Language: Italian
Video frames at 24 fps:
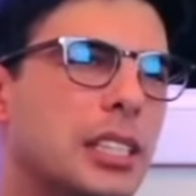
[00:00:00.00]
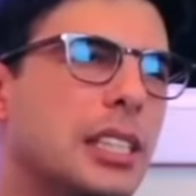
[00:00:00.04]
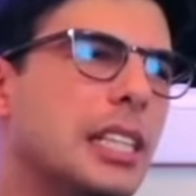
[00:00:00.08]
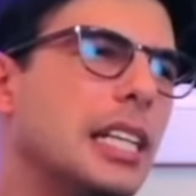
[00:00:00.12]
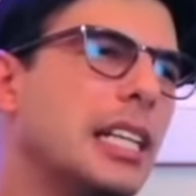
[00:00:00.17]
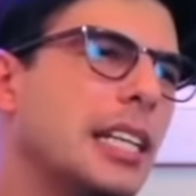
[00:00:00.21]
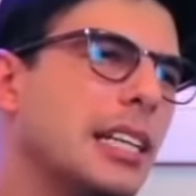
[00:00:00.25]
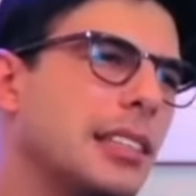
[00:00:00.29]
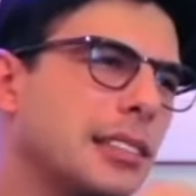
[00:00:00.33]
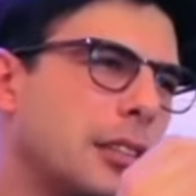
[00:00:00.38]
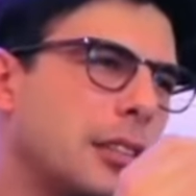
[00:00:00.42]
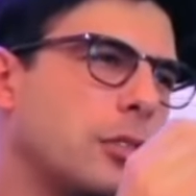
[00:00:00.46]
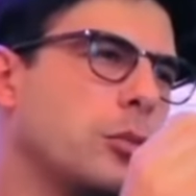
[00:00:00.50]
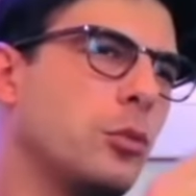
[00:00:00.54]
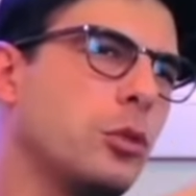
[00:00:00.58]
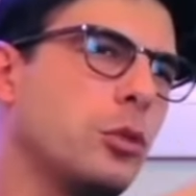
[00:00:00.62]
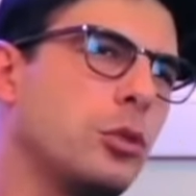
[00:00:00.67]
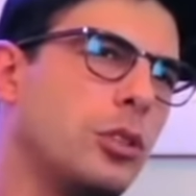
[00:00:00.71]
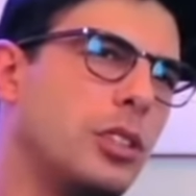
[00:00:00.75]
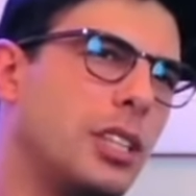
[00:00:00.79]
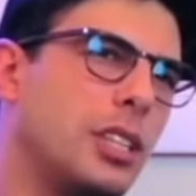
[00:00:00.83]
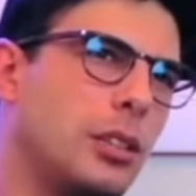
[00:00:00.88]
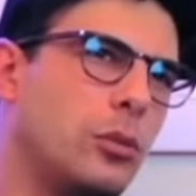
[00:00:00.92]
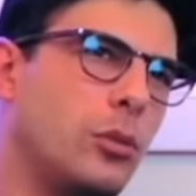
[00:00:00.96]
è stato
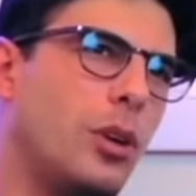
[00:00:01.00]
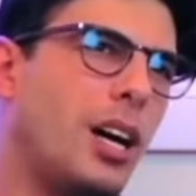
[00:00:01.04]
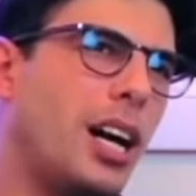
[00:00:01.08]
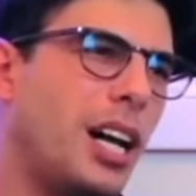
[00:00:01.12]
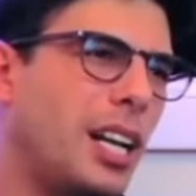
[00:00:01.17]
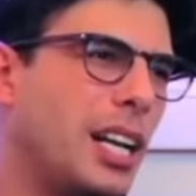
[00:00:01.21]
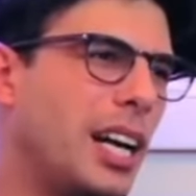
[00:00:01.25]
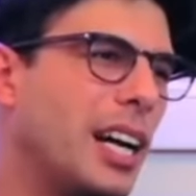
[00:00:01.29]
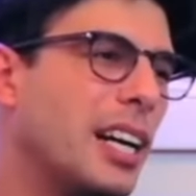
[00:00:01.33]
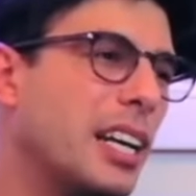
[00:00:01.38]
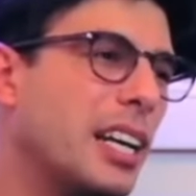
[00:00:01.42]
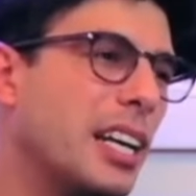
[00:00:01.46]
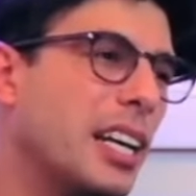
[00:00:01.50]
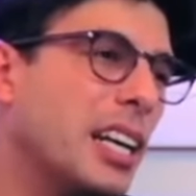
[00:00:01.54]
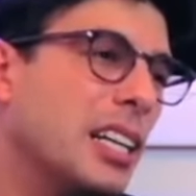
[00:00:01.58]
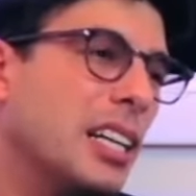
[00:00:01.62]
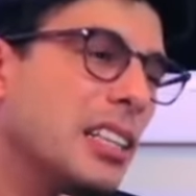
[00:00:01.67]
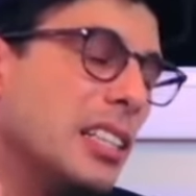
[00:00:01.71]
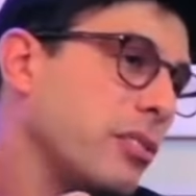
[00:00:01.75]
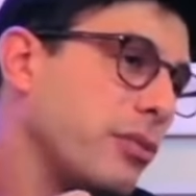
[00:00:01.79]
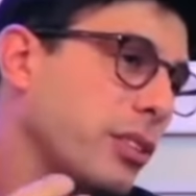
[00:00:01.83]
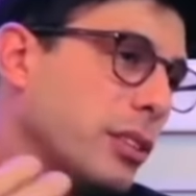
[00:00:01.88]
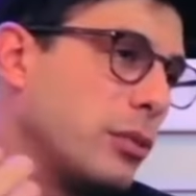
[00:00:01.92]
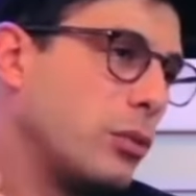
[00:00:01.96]
molto graduale. Anche
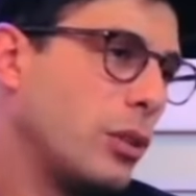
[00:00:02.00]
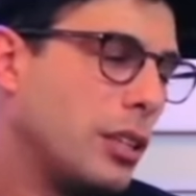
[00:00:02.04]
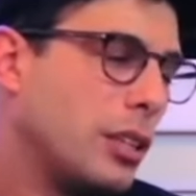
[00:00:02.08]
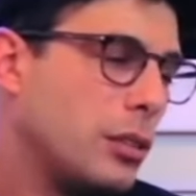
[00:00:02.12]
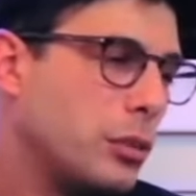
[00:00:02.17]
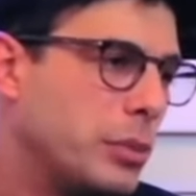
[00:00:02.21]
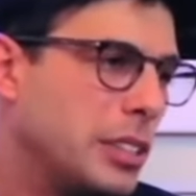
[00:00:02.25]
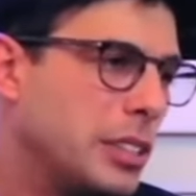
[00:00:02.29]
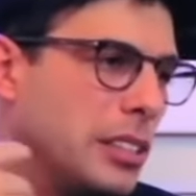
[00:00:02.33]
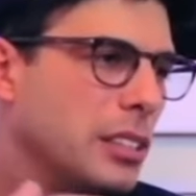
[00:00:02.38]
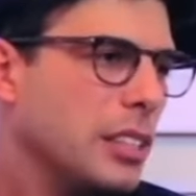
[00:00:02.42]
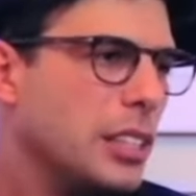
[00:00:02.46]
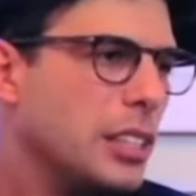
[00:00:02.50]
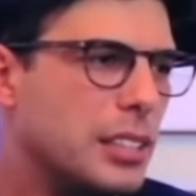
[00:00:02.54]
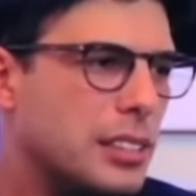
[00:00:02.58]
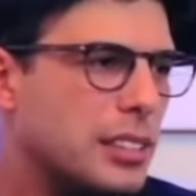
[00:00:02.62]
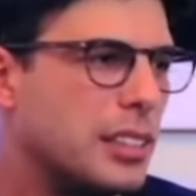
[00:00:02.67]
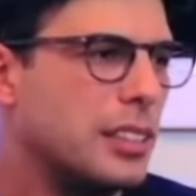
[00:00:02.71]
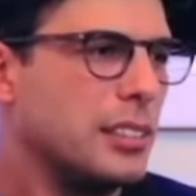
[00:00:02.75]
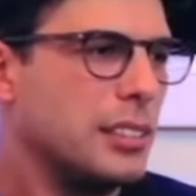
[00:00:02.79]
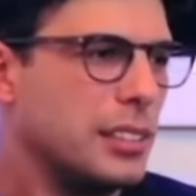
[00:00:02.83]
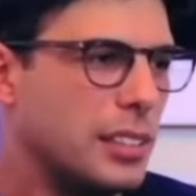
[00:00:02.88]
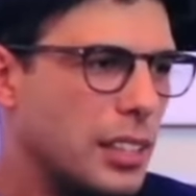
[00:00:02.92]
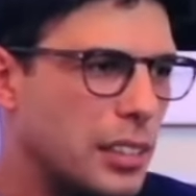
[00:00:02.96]
il fatturato mensile,
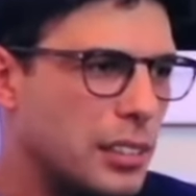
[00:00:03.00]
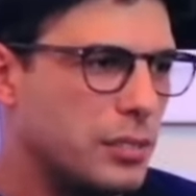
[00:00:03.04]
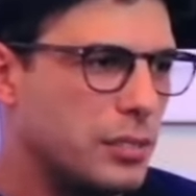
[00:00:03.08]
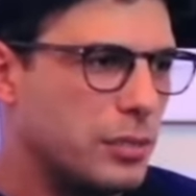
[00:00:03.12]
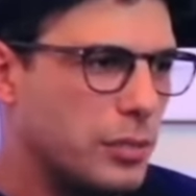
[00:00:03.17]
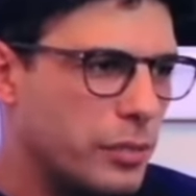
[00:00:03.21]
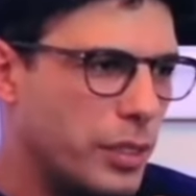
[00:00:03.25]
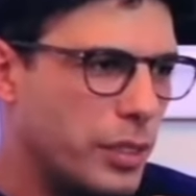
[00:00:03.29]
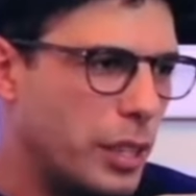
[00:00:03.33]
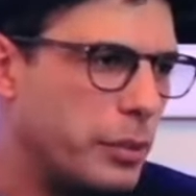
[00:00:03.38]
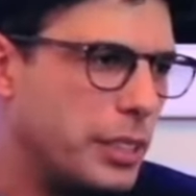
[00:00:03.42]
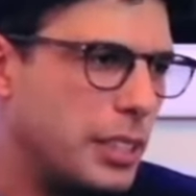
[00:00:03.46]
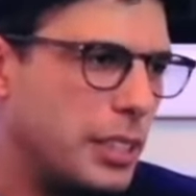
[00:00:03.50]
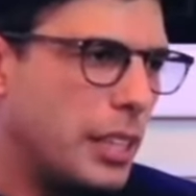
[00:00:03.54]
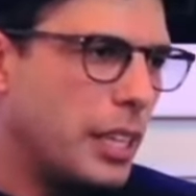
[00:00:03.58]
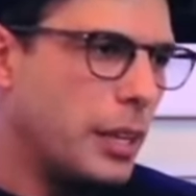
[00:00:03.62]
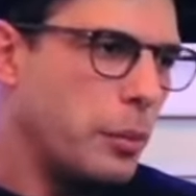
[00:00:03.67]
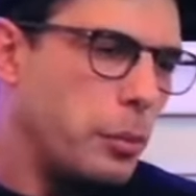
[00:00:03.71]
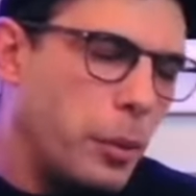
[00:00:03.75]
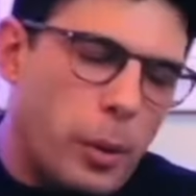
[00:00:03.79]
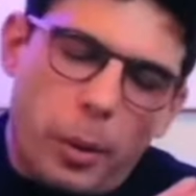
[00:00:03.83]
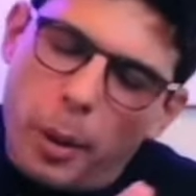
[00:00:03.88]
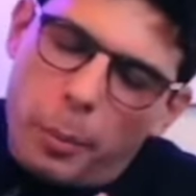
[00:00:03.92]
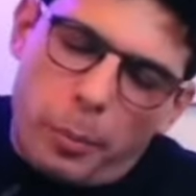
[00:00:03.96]
sta, veramente
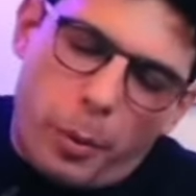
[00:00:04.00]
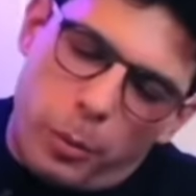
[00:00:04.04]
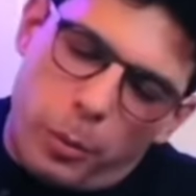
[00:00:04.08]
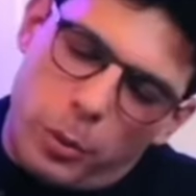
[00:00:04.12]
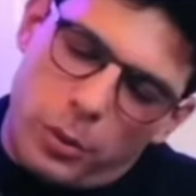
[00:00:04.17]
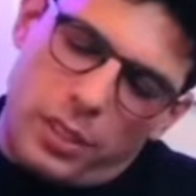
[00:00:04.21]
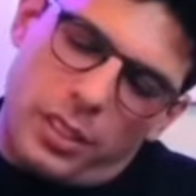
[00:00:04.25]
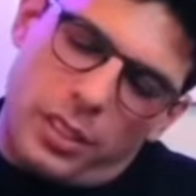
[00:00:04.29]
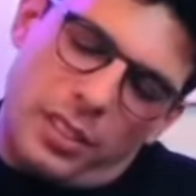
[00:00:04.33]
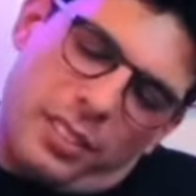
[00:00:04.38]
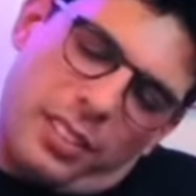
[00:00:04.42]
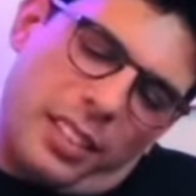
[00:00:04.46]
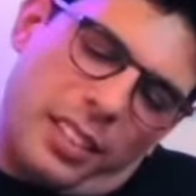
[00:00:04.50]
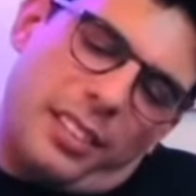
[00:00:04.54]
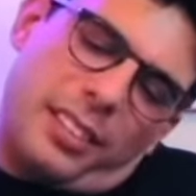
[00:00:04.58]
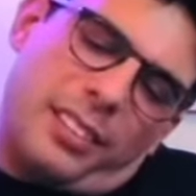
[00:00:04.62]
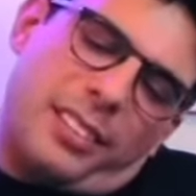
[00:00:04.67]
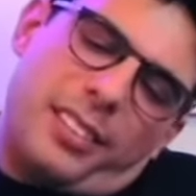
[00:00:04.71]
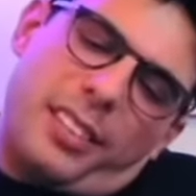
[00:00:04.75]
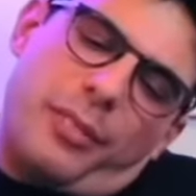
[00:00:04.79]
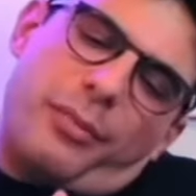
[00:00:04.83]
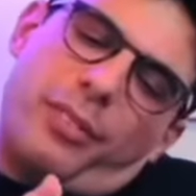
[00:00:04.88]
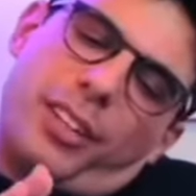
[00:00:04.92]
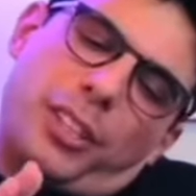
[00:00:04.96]
è proprio se, se,
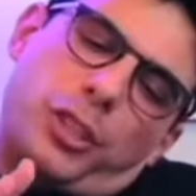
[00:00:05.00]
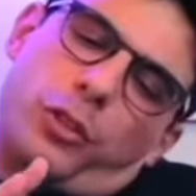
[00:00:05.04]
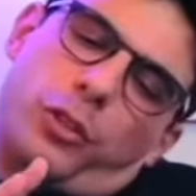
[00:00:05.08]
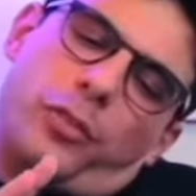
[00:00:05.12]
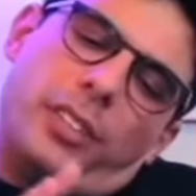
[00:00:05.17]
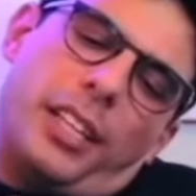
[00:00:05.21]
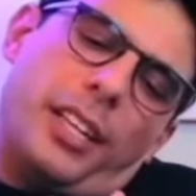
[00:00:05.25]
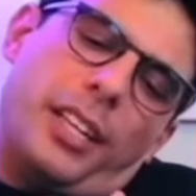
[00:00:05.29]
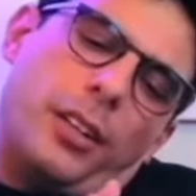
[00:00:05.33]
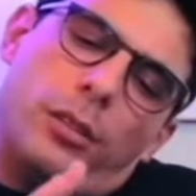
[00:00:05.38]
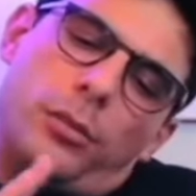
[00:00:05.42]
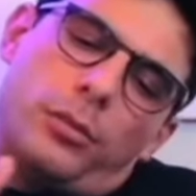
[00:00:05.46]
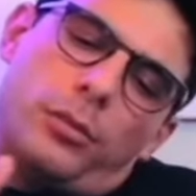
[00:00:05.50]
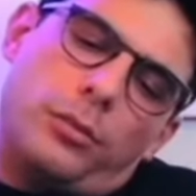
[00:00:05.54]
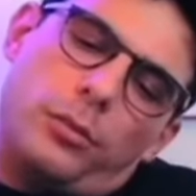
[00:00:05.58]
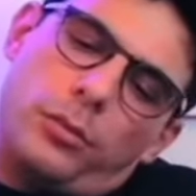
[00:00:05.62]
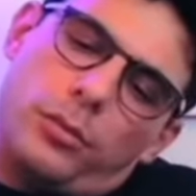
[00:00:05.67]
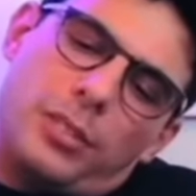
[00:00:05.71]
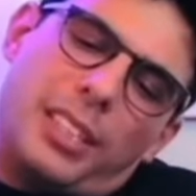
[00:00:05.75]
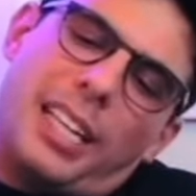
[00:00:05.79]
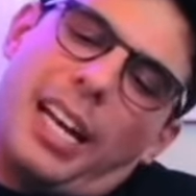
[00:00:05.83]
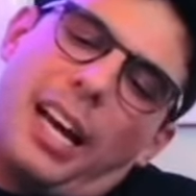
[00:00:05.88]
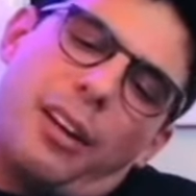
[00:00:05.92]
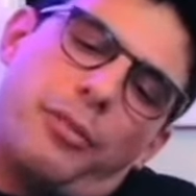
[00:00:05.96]
ti faccio vedere sì. un
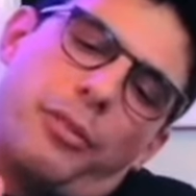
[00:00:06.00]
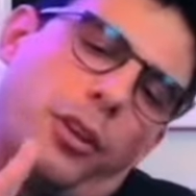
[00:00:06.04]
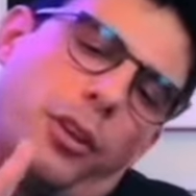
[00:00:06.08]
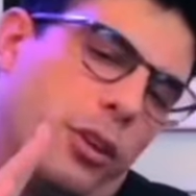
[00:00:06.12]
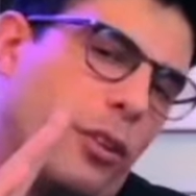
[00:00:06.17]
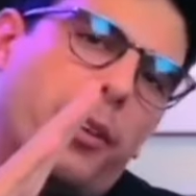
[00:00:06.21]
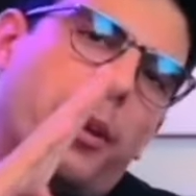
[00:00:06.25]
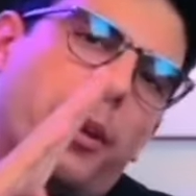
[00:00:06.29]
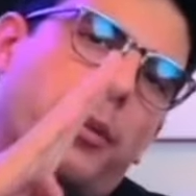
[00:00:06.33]
grafico, è